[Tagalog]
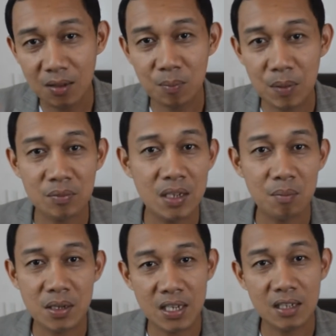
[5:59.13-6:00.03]
Kung
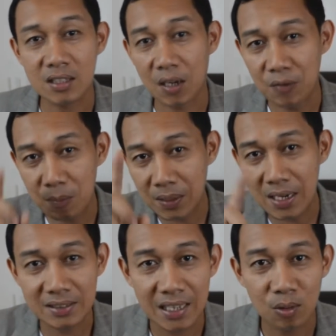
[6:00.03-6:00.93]
15% sa fee pa
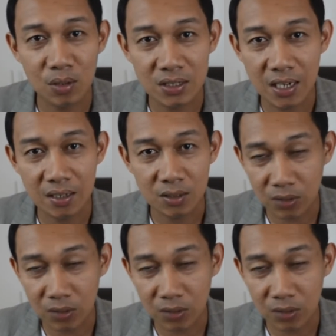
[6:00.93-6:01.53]
lang, talo na siya.